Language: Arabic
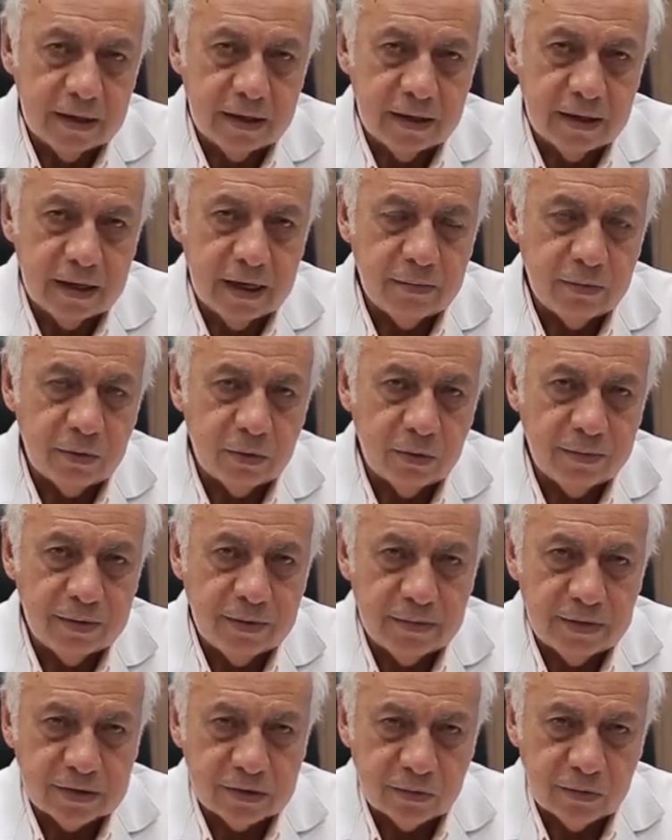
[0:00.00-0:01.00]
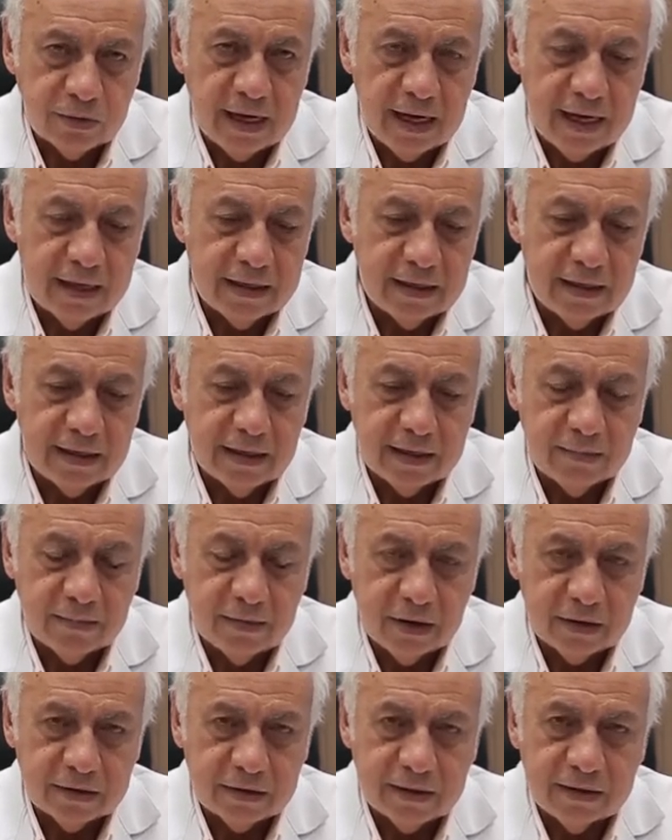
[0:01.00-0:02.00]
ايهاب آه، روبي المسؤول عن
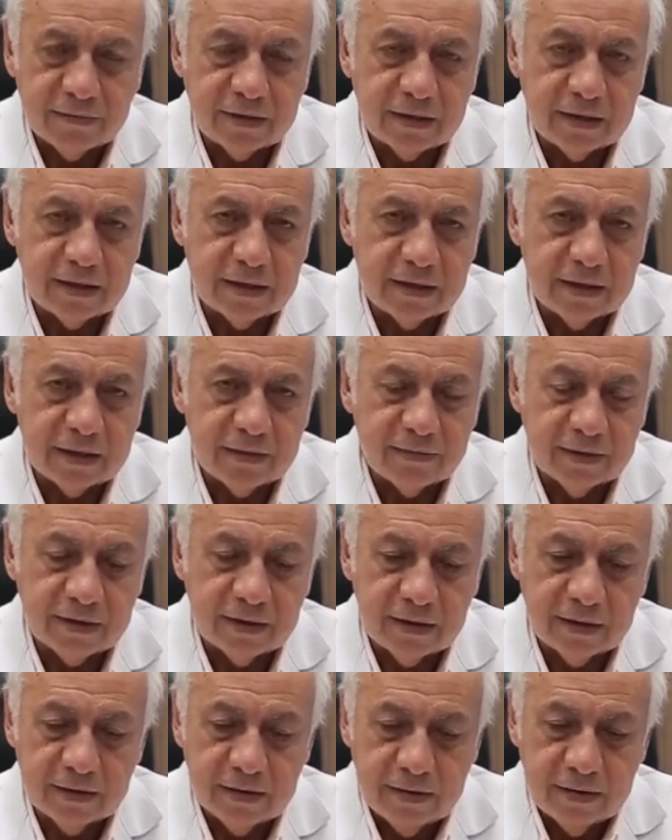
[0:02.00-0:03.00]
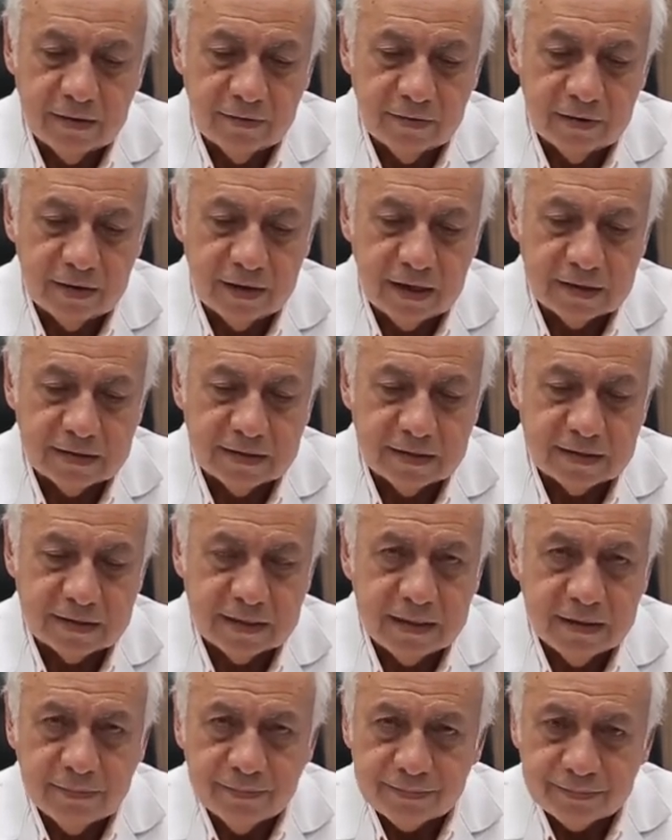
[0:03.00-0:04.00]
الماركتنج في في في الاي سي
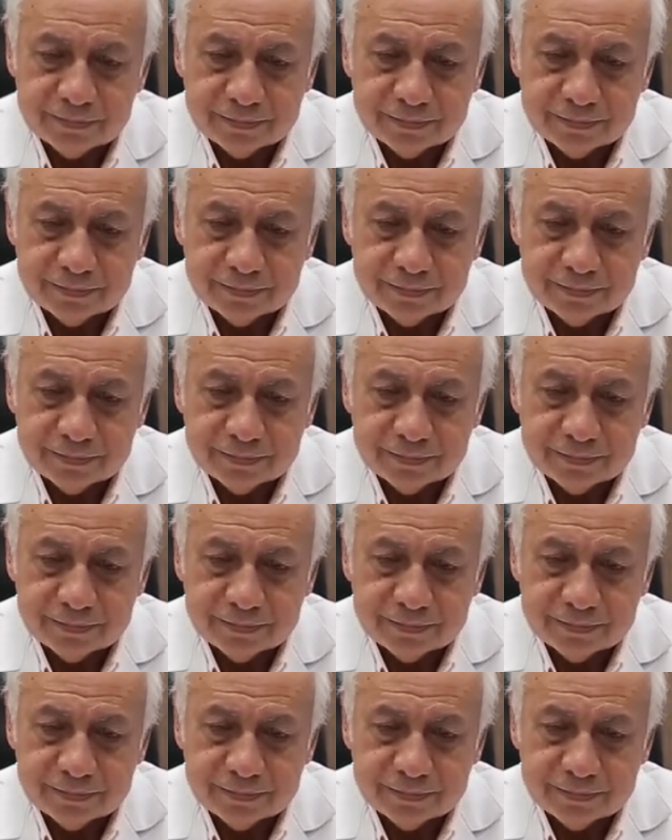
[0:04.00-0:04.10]
سي